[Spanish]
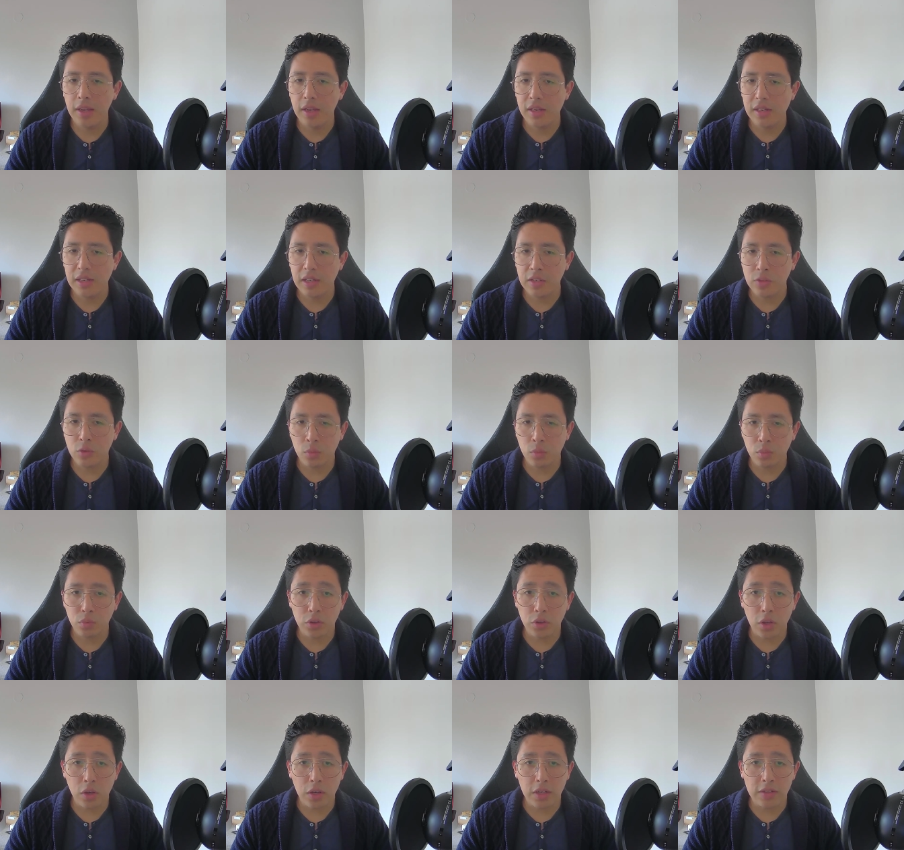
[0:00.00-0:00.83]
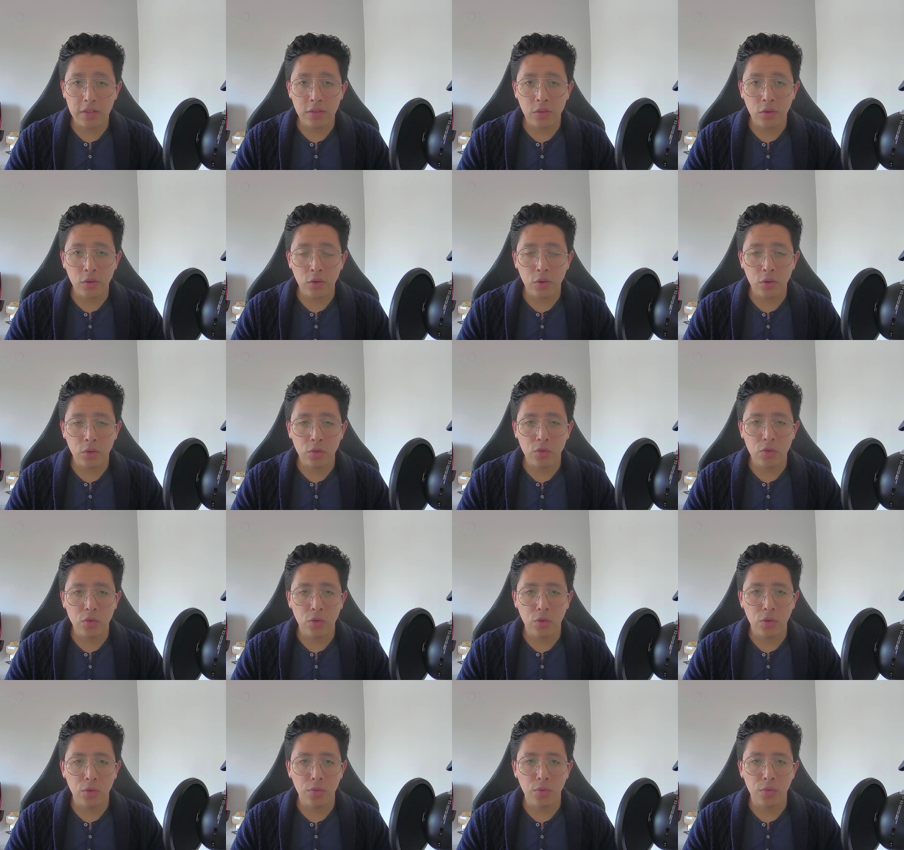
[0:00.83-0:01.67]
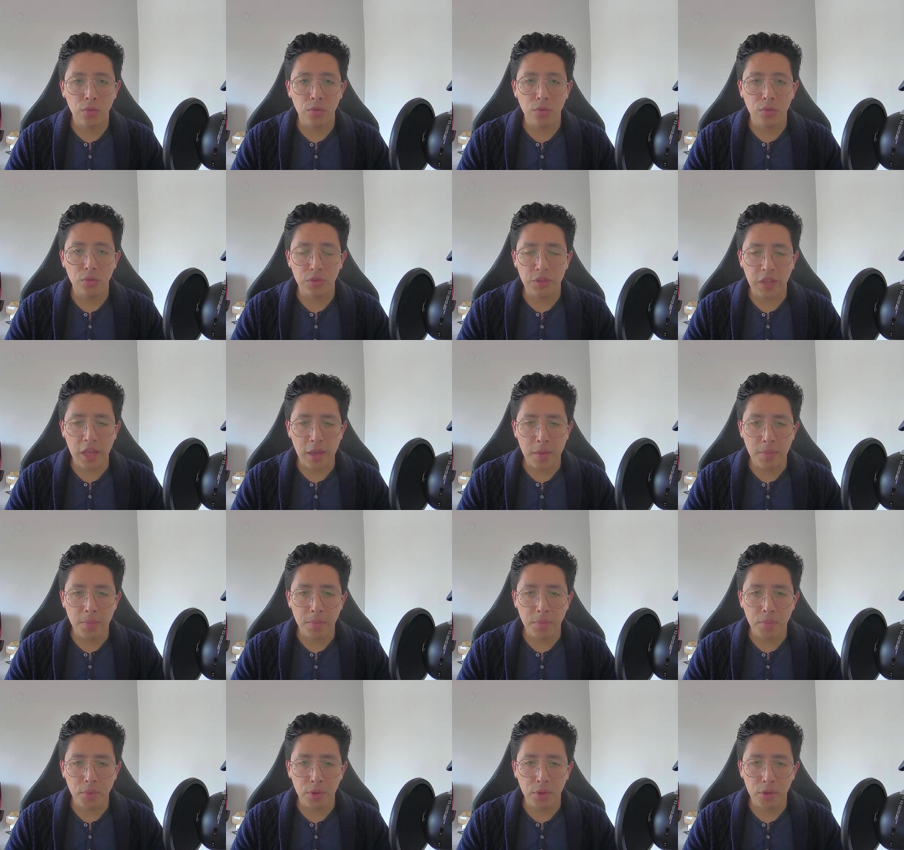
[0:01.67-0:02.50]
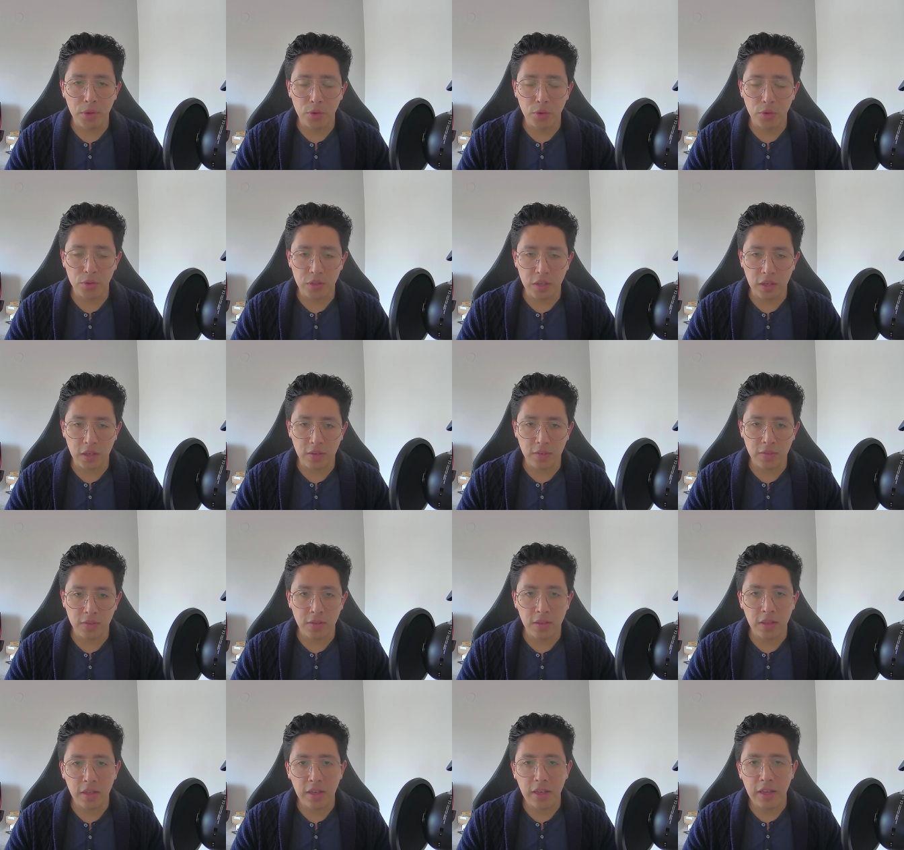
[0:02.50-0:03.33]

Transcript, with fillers: Las computadoras de hoy son tan poderosas